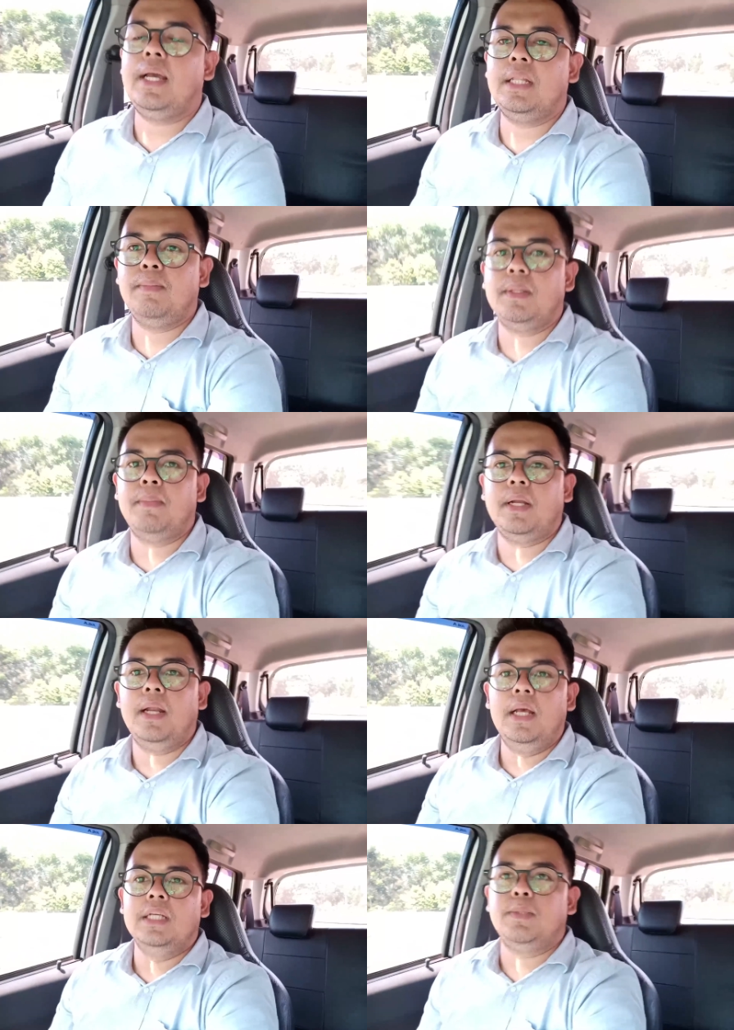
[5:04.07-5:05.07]
lagi teman-teman
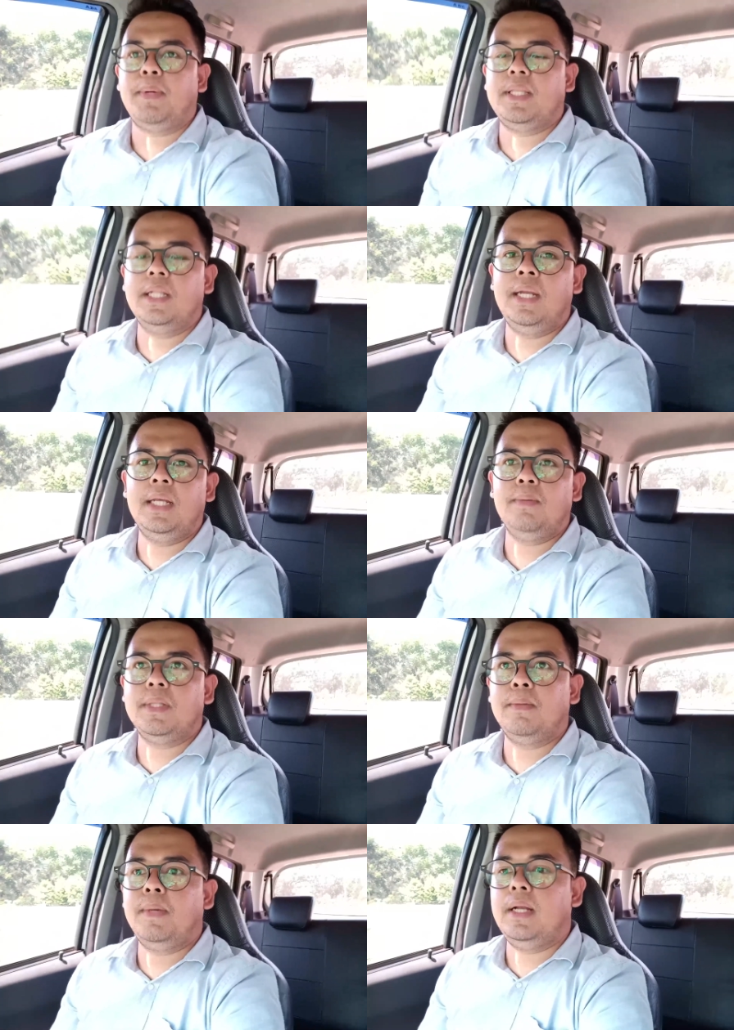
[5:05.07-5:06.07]
seperti ini
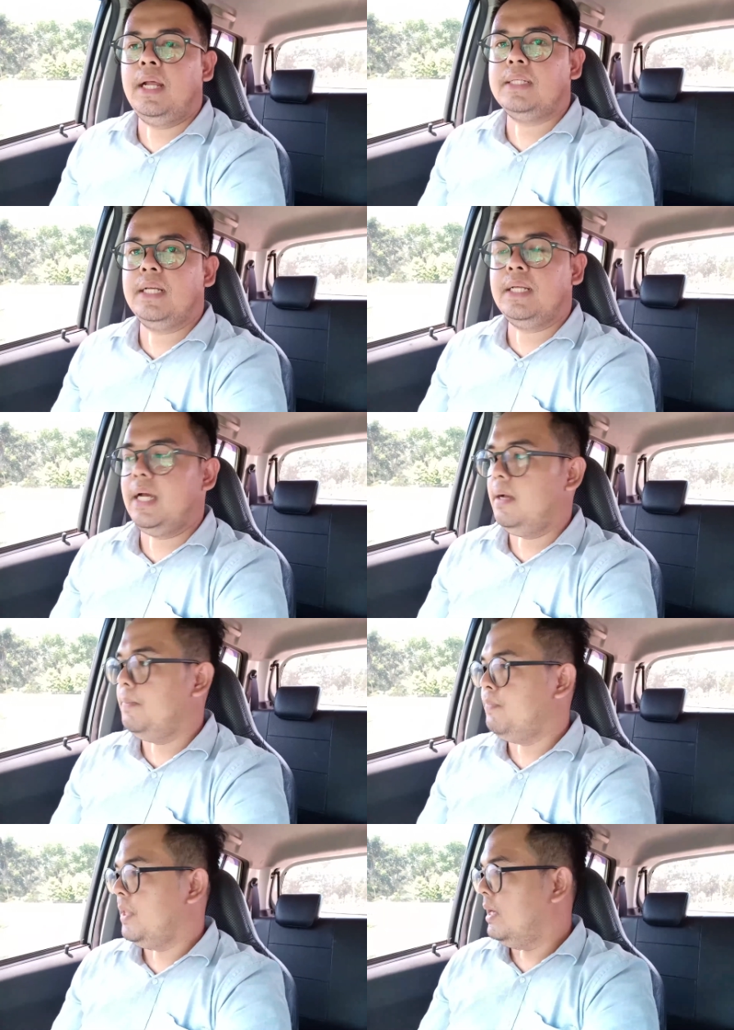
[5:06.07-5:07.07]
teman-teman hasilnya
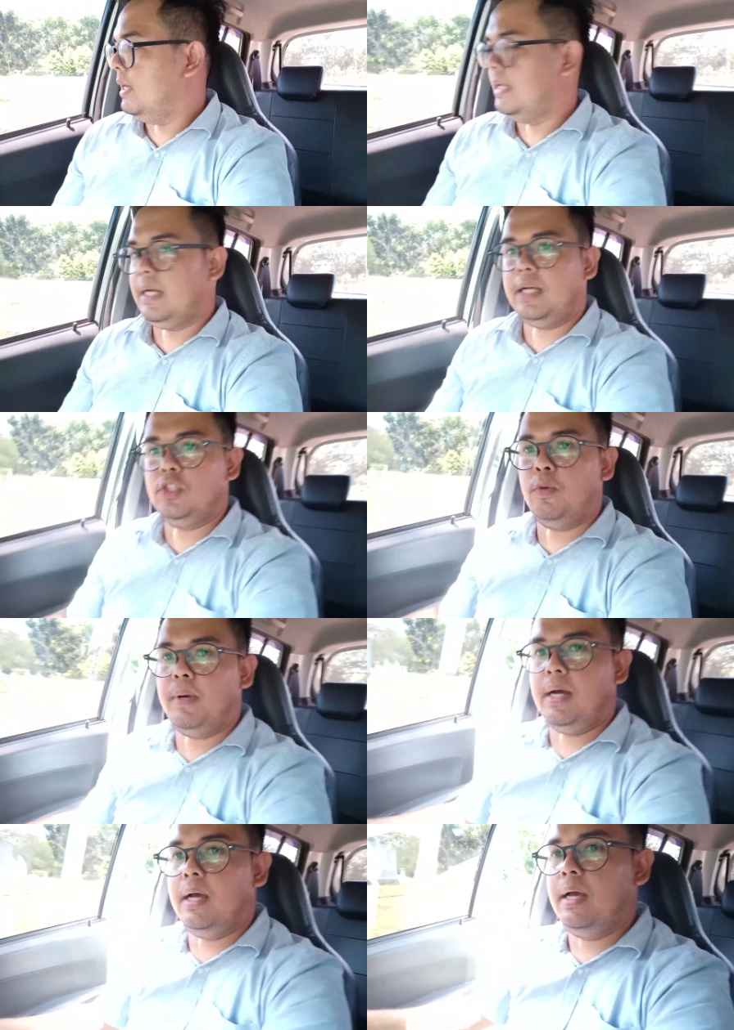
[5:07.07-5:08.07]
kita akan
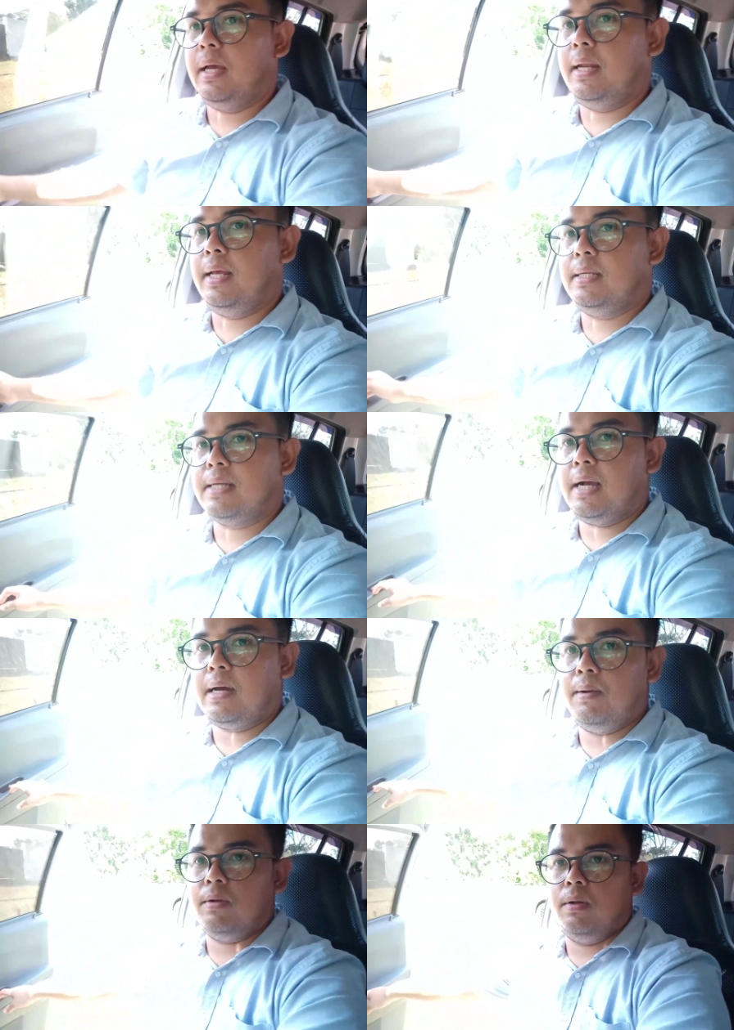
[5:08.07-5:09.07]
coba ini saya
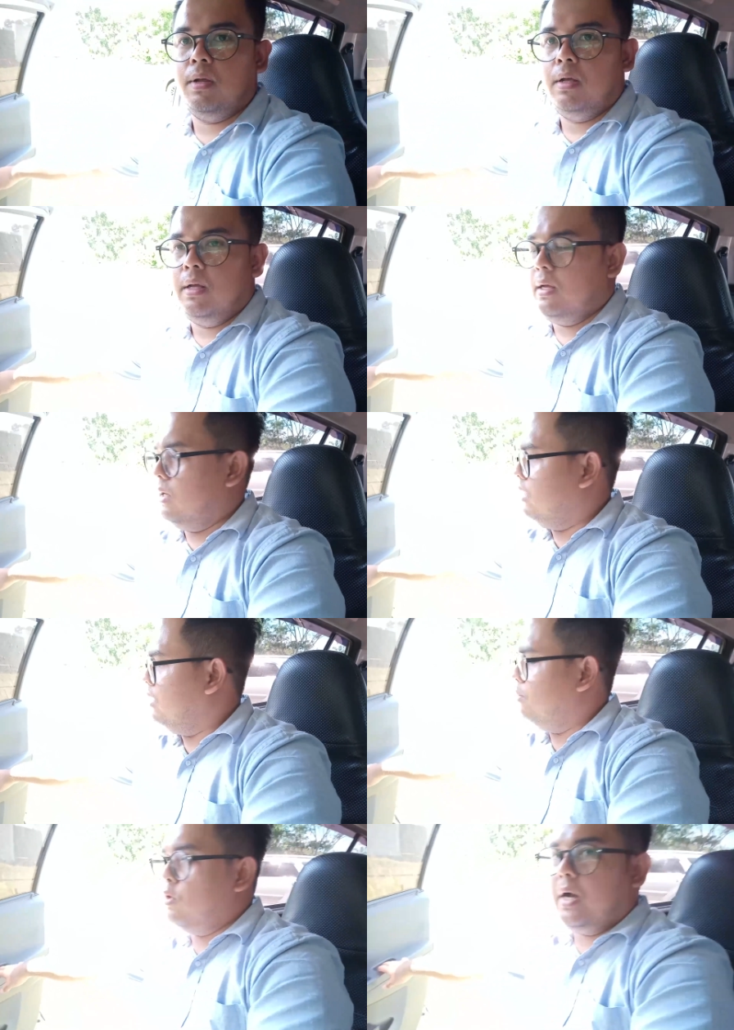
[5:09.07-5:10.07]
akan
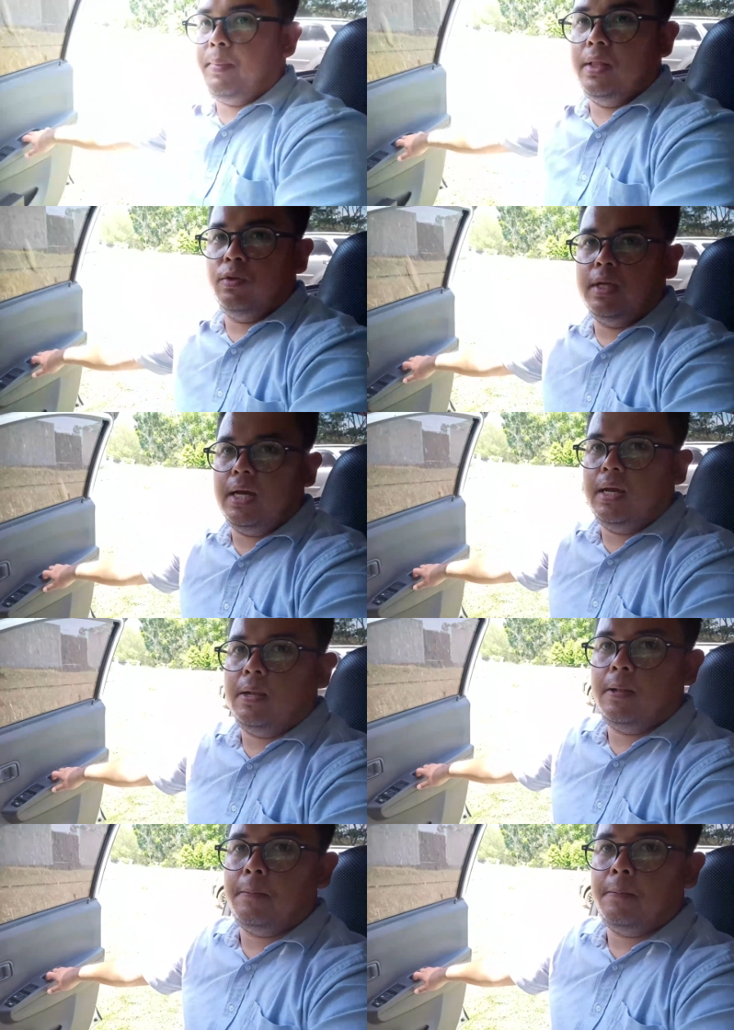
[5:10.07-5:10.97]
buka pintunya